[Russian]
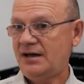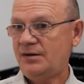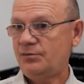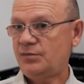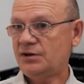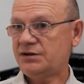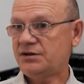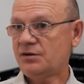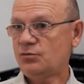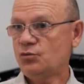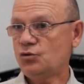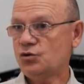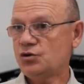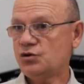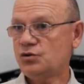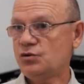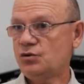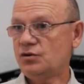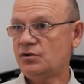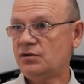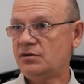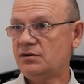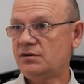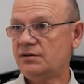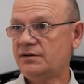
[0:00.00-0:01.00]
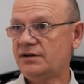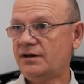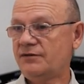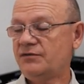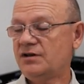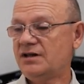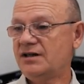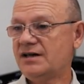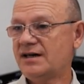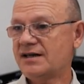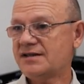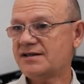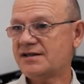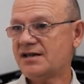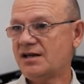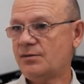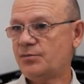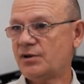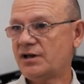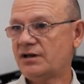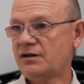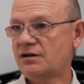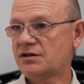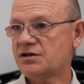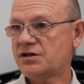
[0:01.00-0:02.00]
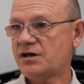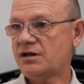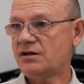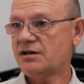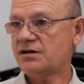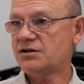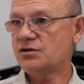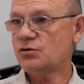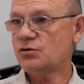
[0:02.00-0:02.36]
Потому что на Навигация продолжалась